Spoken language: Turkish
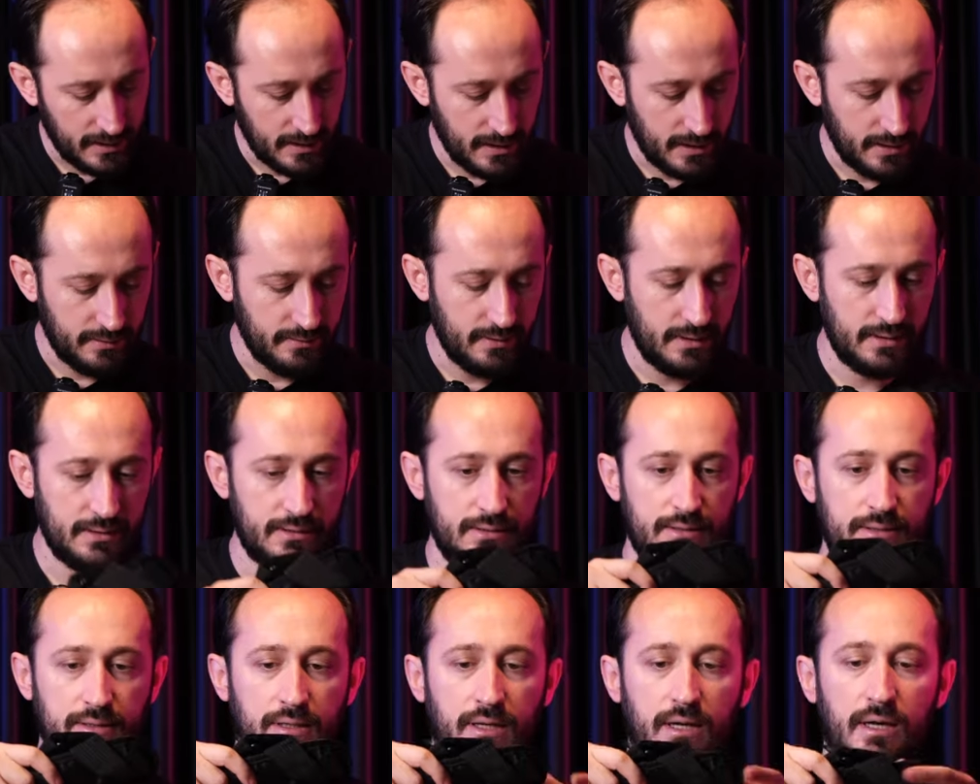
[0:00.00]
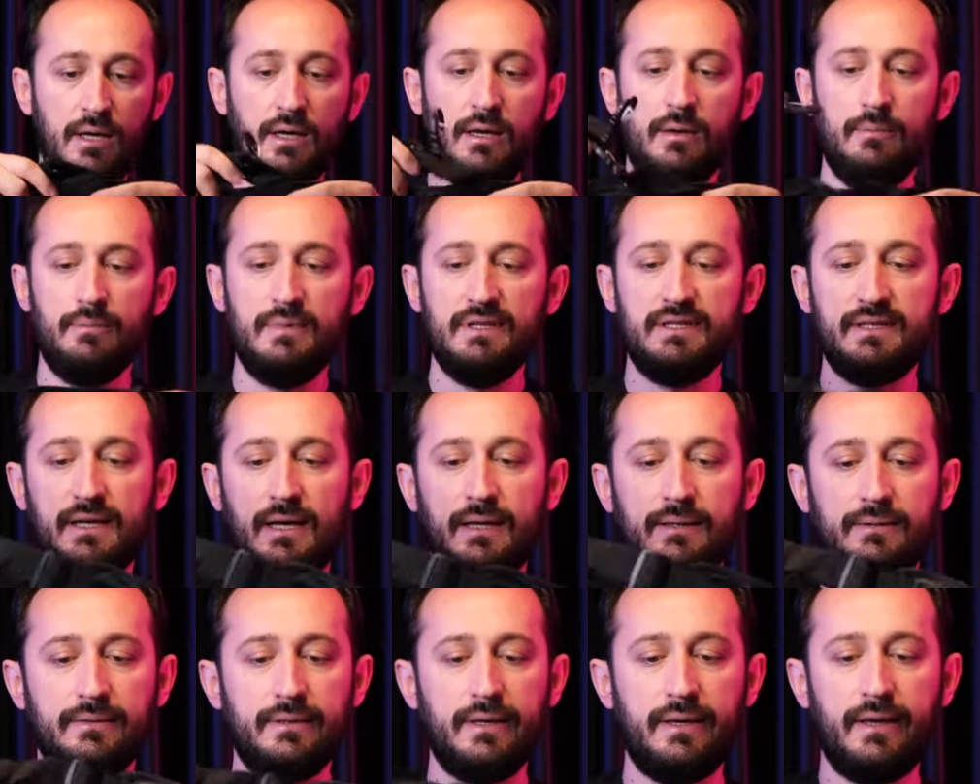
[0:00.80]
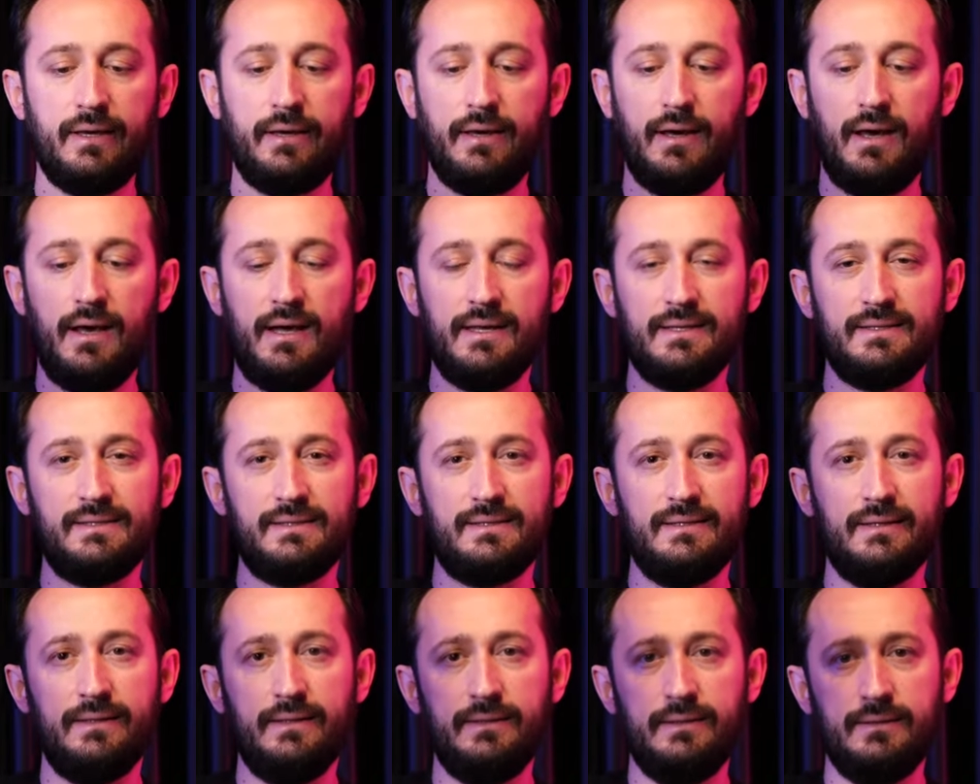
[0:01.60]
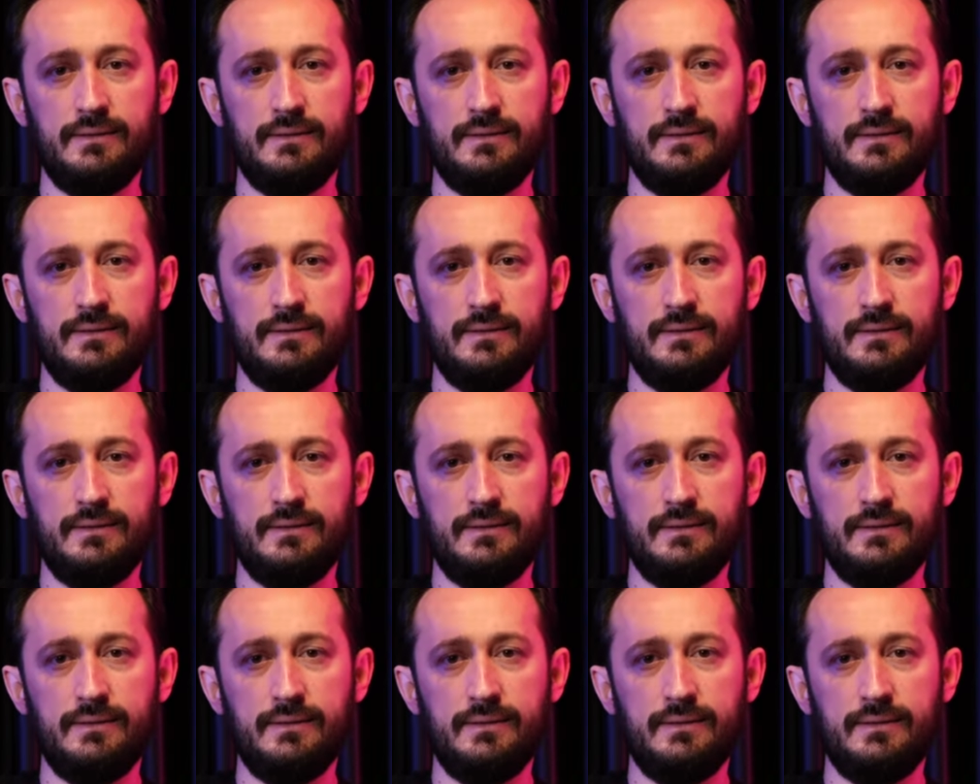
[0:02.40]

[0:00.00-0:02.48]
neler var? Bir tane de askı